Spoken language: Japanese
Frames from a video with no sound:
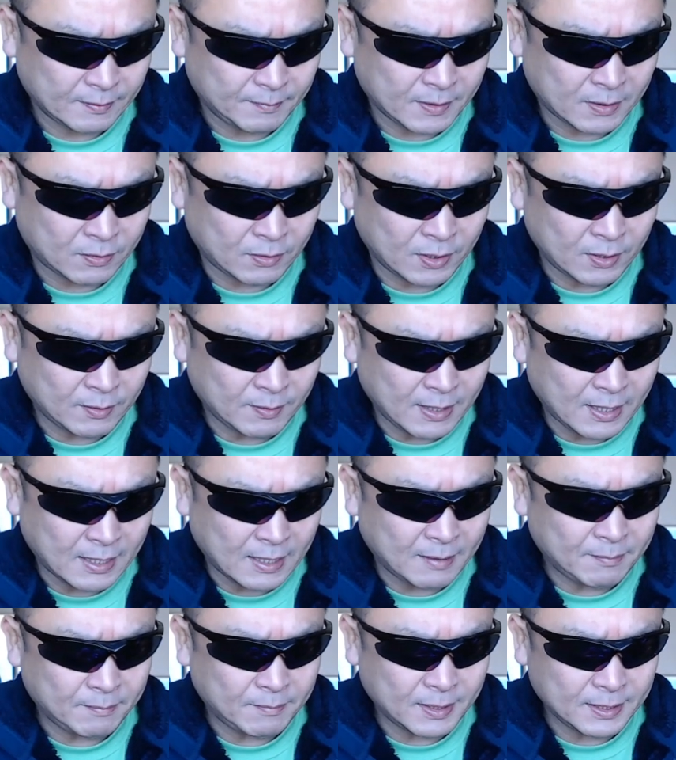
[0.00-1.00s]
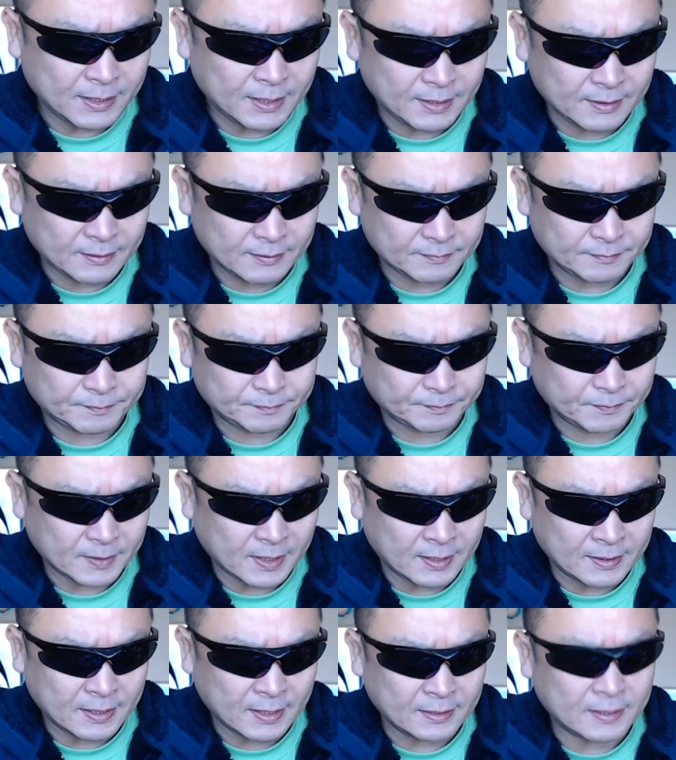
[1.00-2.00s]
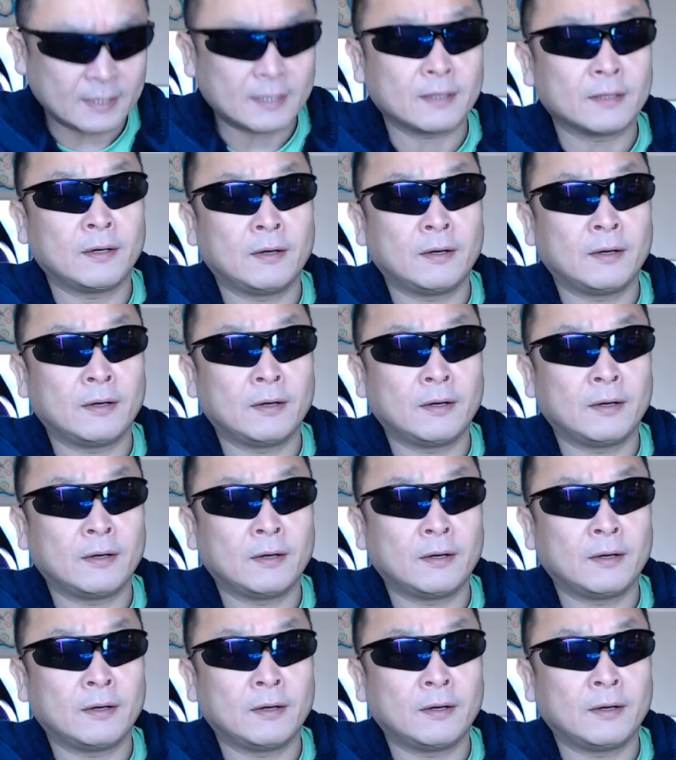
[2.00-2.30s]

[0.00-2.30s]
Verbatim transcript: まあ、これはあんまりあれなんだけ